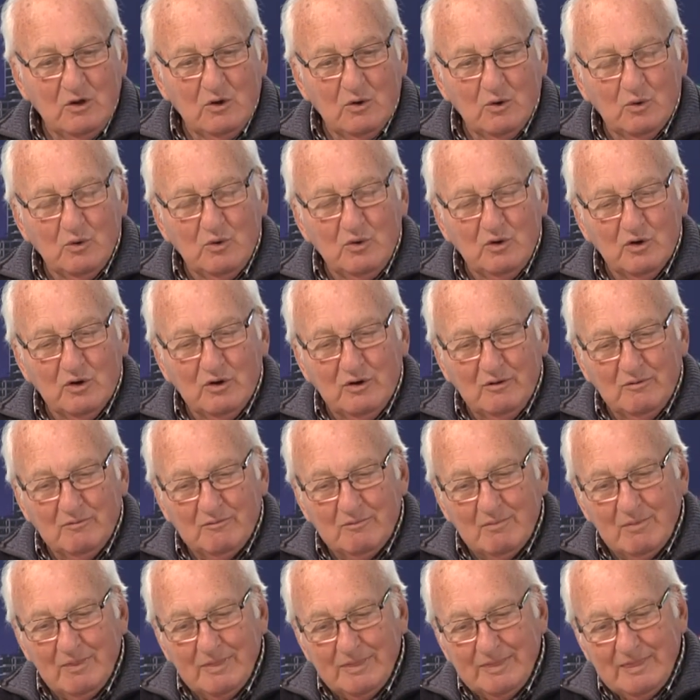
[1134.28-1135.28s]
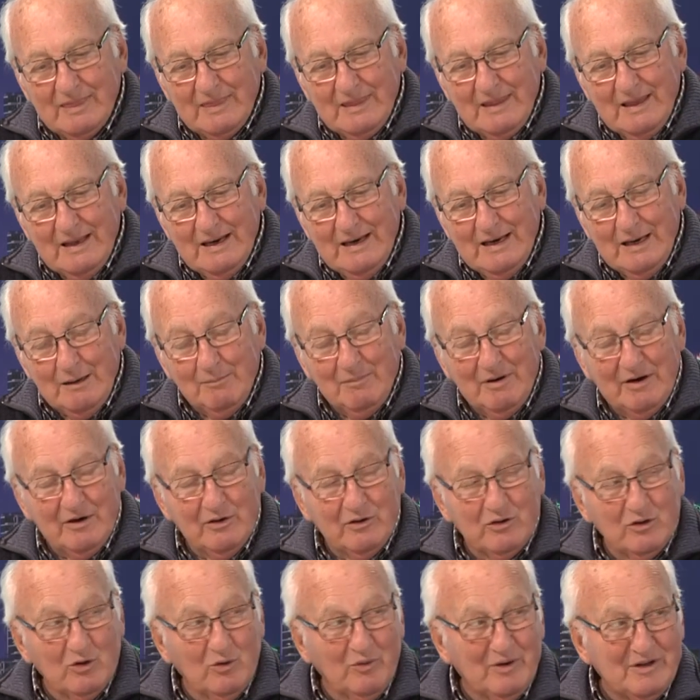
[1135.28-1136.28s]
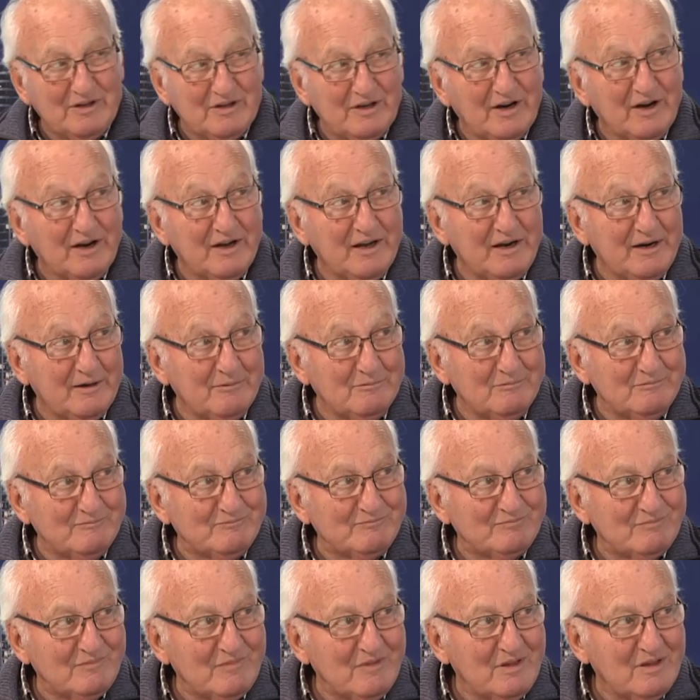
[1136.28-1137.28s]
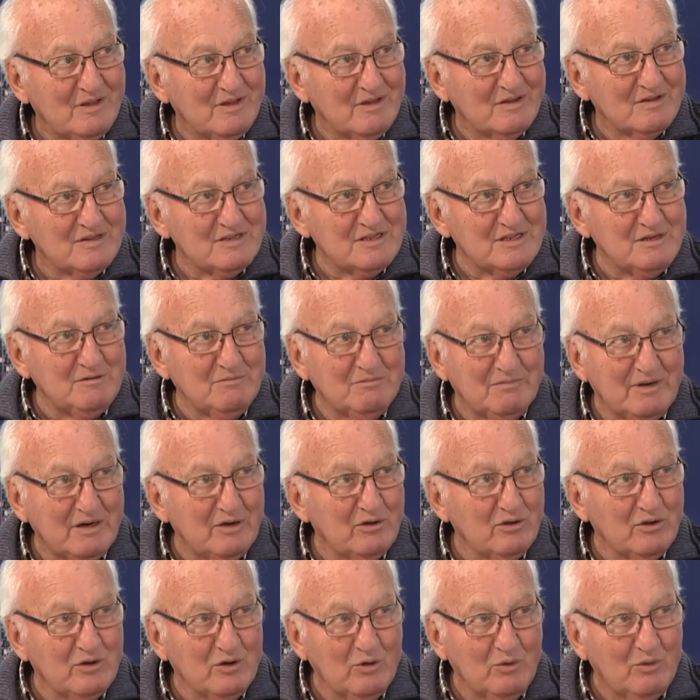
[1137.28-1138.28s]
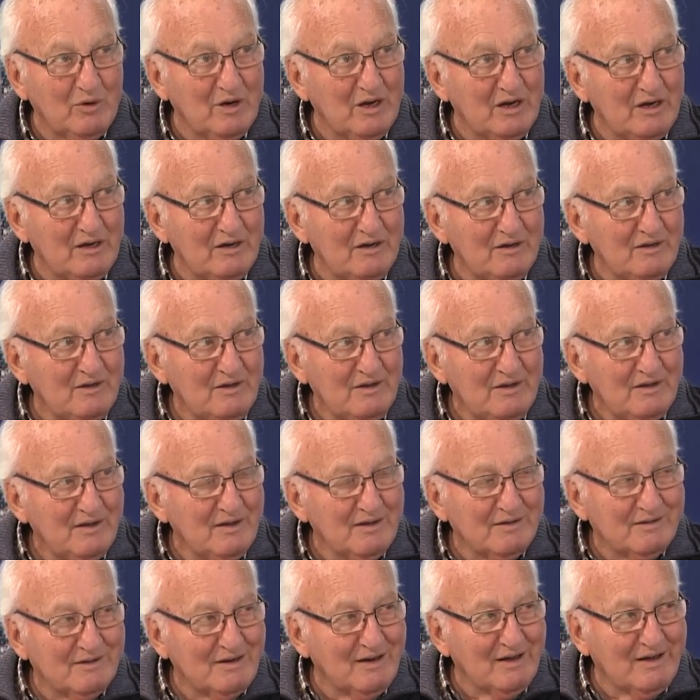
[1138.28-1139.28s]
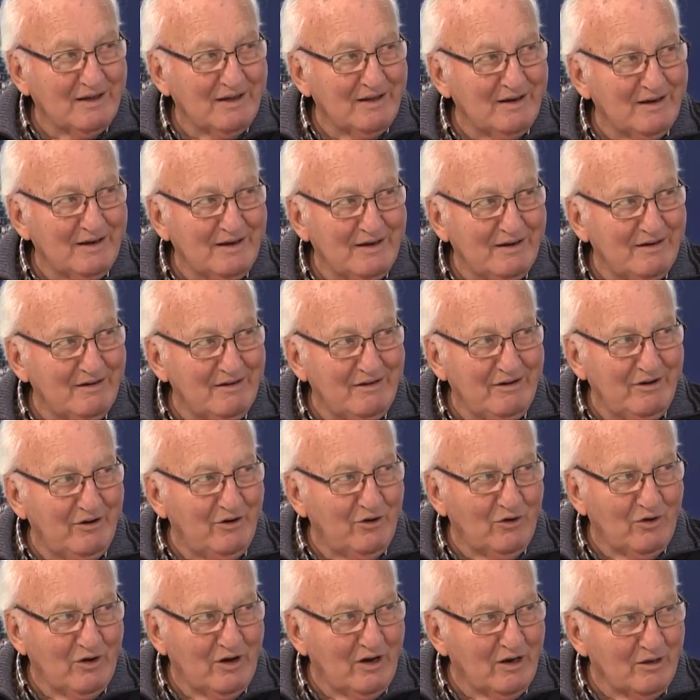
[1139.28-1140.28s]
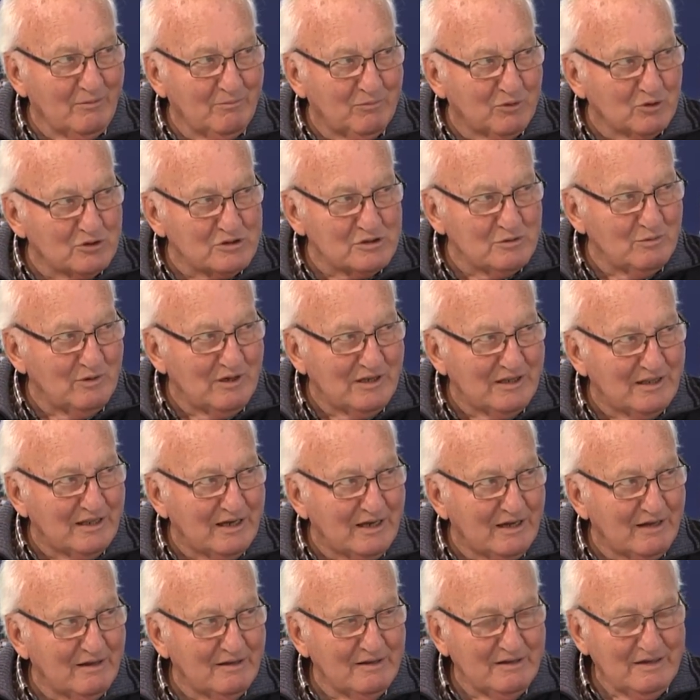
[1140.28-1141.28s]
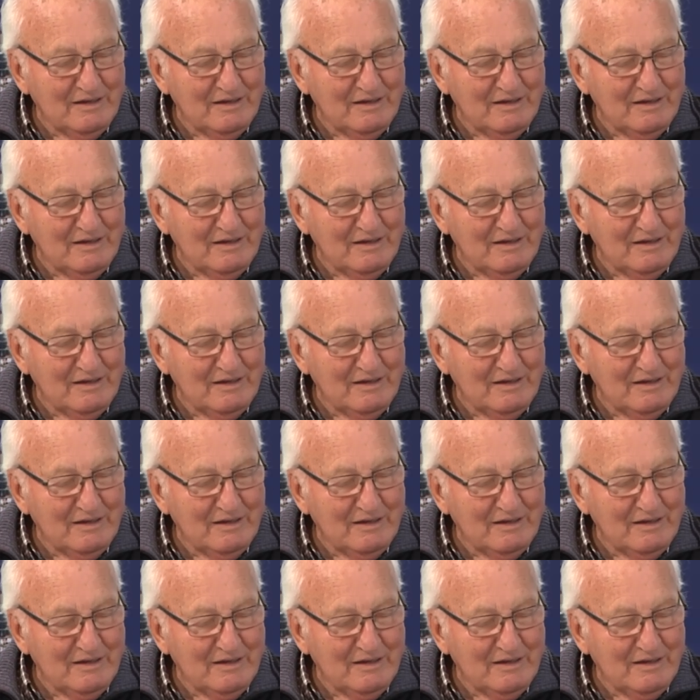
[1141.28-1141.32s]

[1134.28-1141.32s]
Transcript: Uno, la mano de obra extranjera. Sin mano de obra extranjera no hay posibilidad